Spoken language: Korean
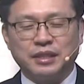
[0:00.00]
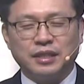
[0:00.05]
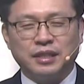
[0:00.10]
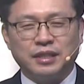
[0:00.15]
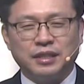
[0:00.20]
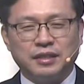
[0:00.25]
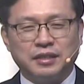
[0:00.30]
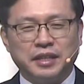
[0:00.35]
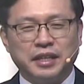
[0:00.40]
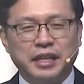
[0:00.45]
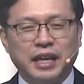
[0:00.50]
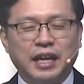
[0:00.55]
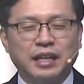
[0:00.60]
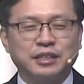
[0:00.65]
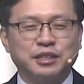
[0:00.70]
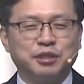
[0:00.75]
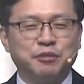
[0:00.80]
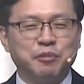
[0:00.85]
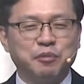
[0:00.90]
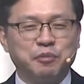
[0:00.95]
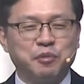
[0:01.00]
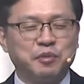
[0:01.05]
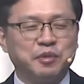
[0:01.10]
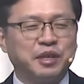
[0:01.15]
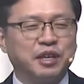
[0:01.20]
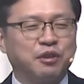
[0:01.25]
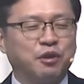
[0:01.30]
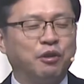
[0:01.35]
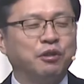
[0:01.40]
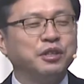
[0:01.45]
내 양심에
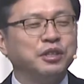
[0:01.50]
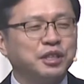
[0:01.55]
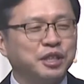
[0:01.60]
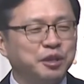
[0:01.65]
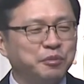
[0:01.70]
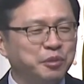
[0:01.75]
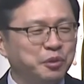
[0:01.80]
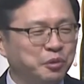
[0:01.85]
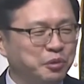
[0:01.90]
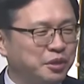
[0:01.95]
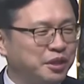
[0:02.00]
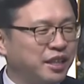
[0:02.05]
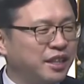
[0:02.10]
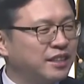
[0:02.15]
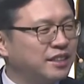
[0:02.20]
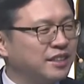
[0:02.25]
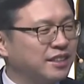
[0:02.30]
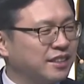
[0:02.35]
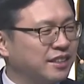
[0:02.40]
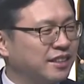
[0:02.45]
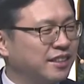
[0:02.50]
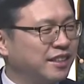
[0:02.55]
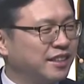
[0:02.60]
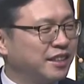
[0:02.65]
뭔가 거리낌이 올 때는,